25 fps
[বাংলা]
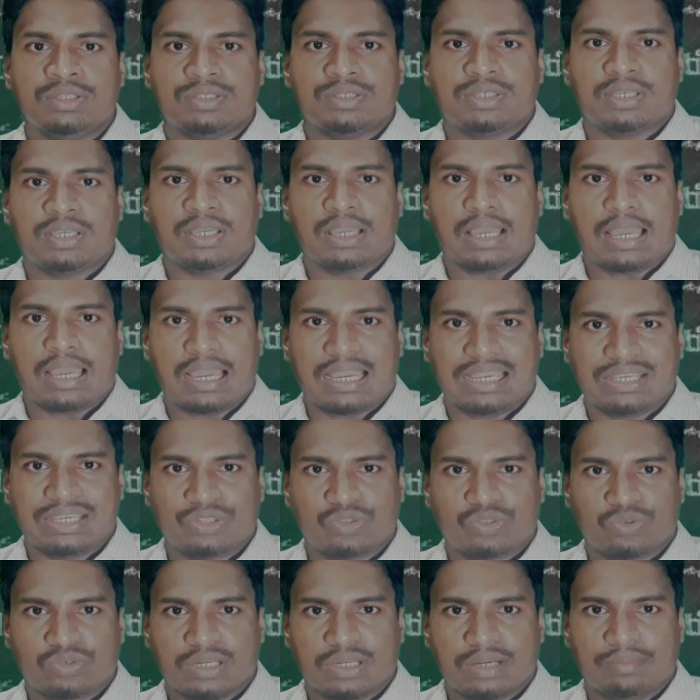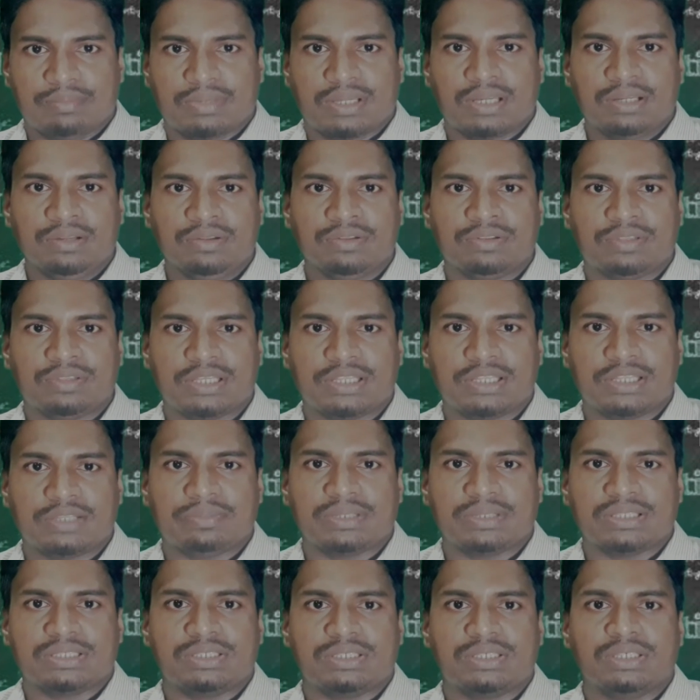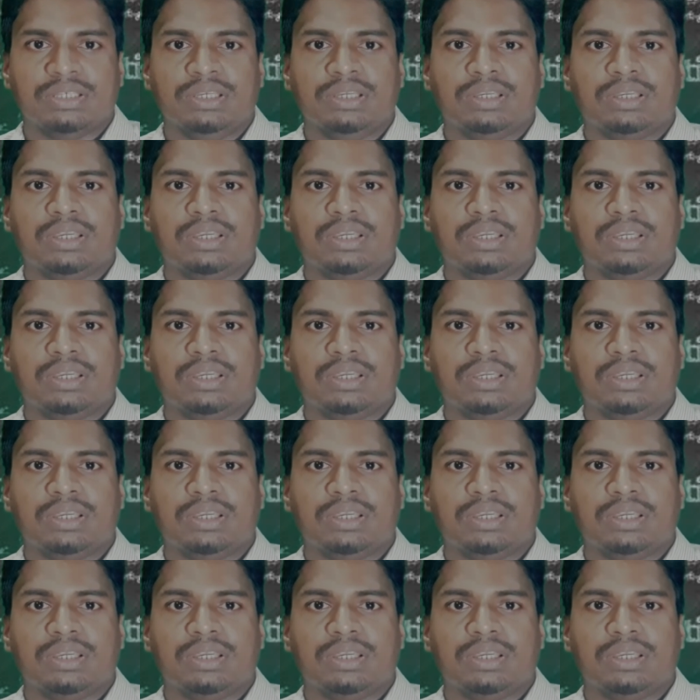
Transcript: যে আয়তটা আমরা দেখতে পাচ্ছি